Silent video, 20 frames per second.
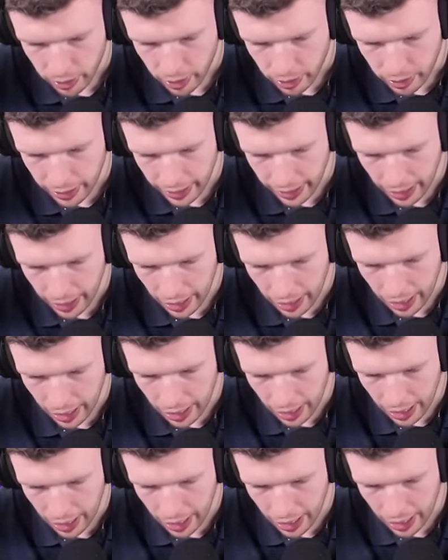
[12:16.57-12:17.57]

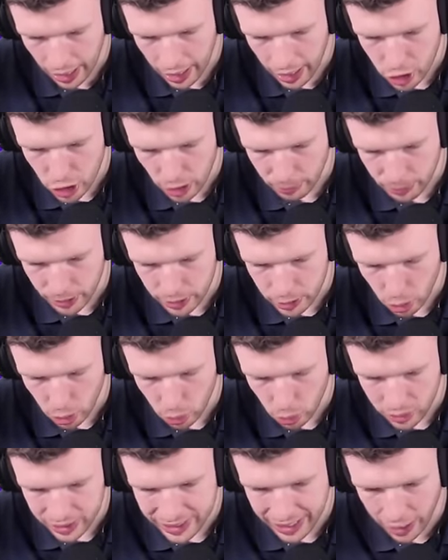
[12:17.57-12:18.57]
Ja, stabile
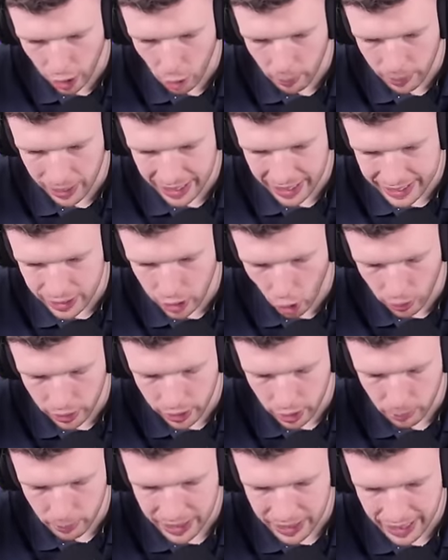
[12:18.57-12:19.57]
Zündung, sauber, let's go. Hier
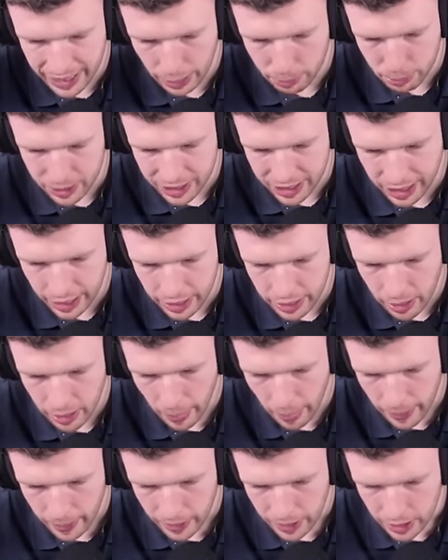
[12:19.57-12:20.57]
nochmal den Dark Prince rein.
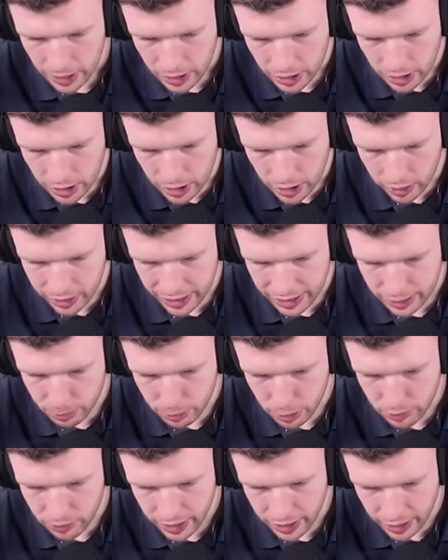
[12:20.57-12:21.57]
Und jetzt
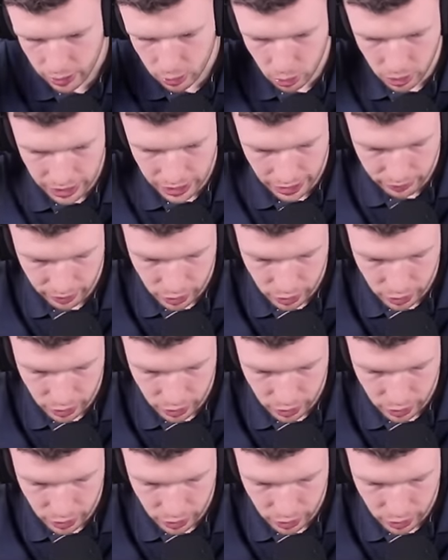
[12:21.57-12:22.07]
müssen wir hier natürlich etwas